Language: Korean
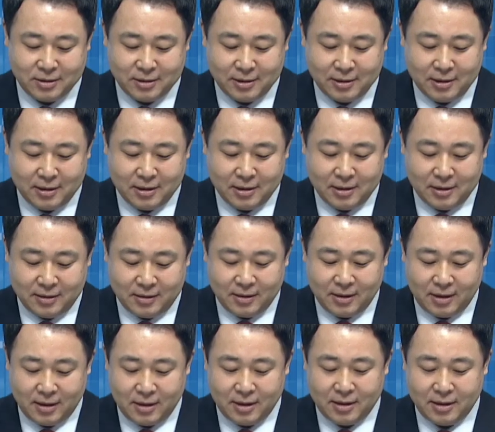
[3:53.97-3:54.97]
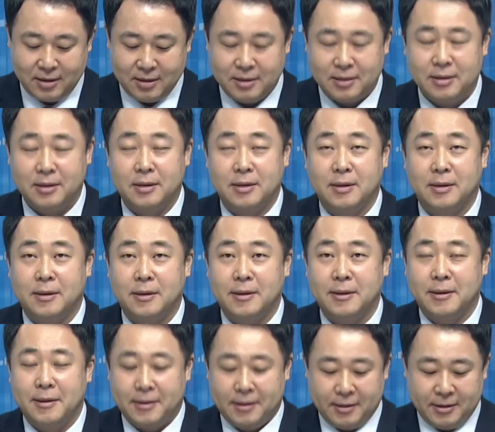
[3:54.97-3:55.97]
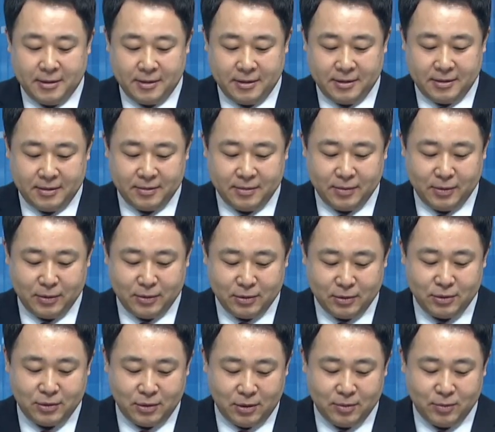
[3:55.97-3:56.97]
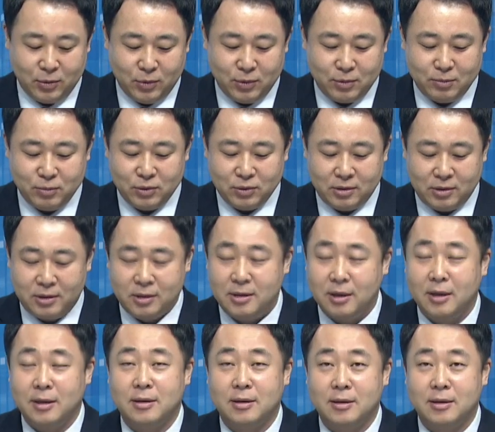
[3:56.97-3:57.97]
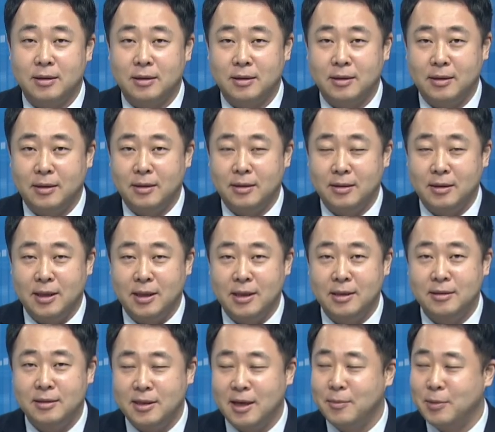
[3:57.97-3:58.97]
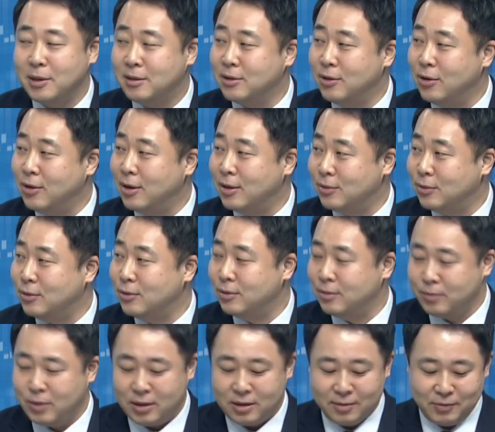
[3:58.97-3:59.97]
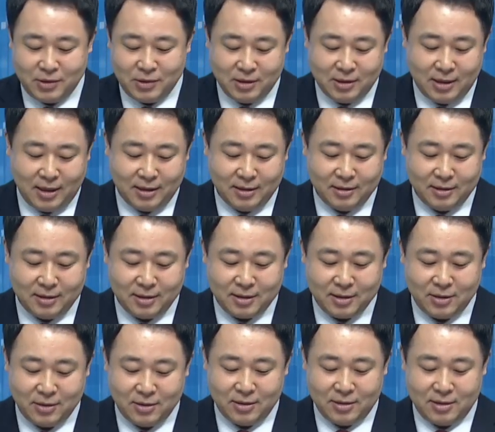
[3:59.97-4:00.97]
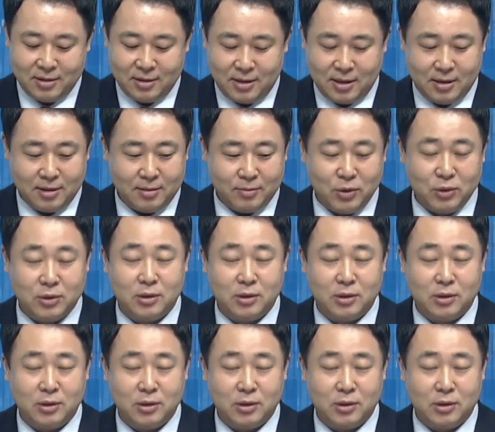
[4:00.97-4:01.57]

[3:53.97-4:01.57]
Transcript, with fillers: 맞아요. 진짜 네. 수익률은 뭐. 뭐 그렇죠. 뭐, 뭐 진짜 니은자만 들어가도 막 음. 급등을 하는 이제 그런 상뭐